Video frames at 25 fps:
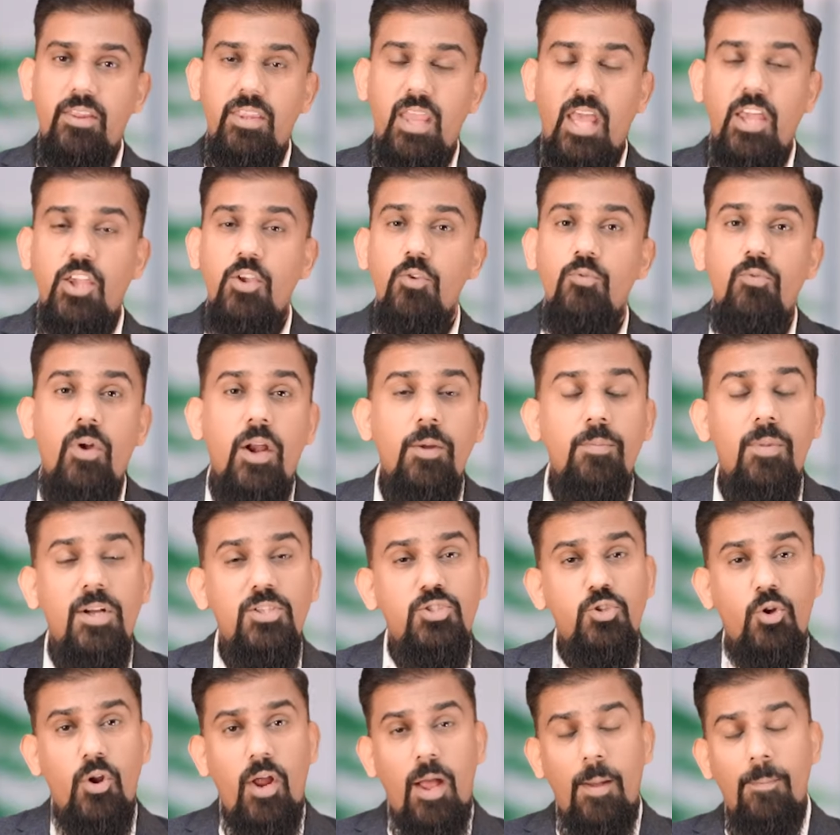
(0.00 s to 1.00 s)
थैंक यू वेरी
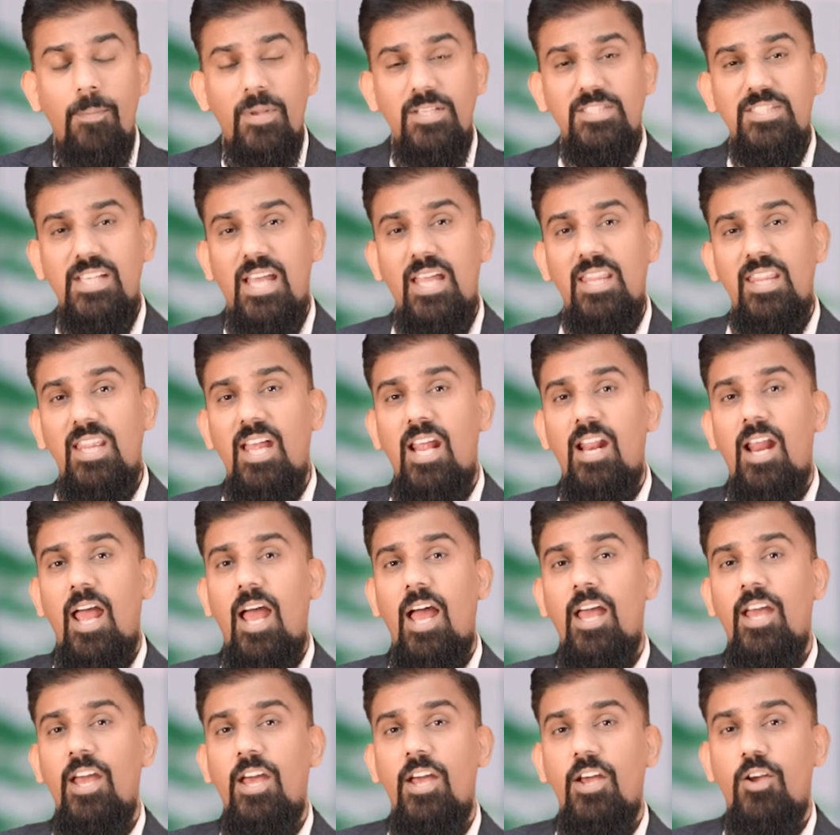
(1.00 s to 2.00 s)
मच और हम इसके अंदर
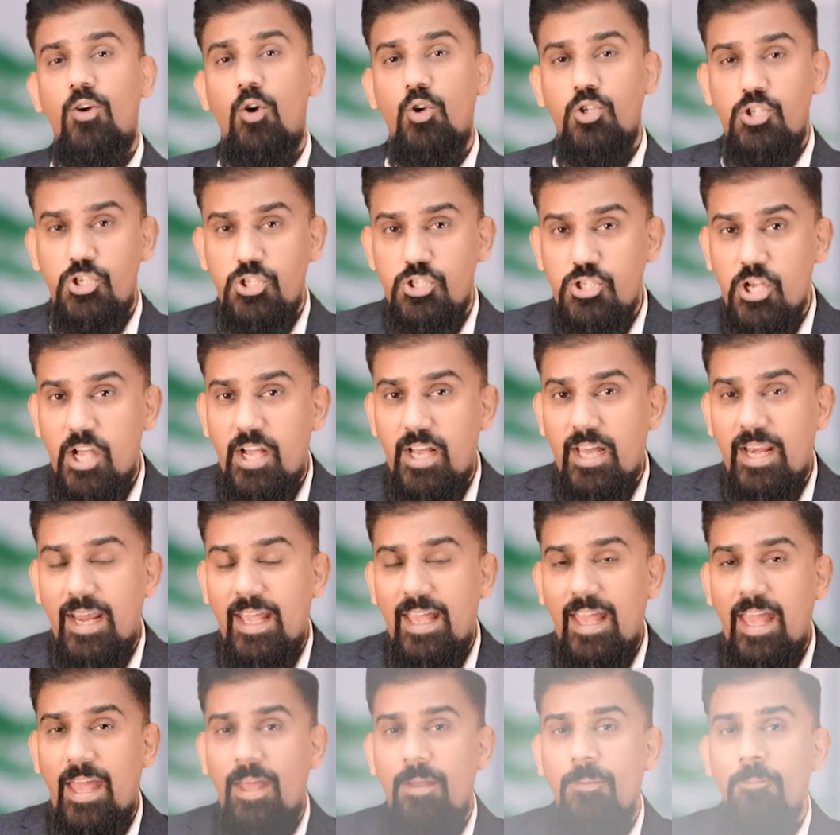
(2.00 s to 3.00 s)
कोशिश ये
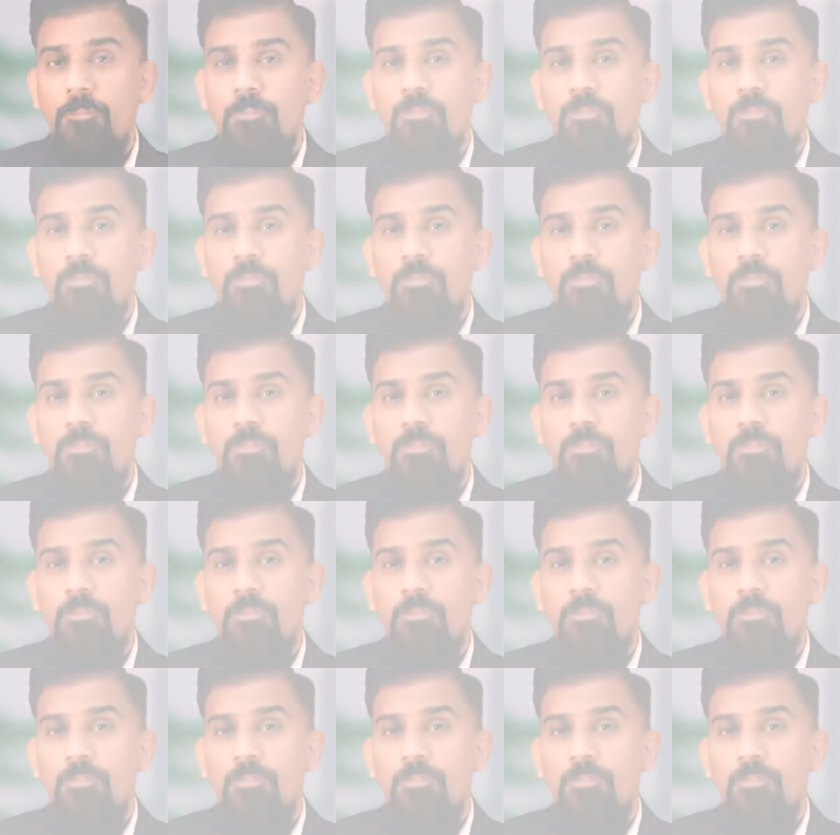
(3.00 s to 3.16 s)
करेंगे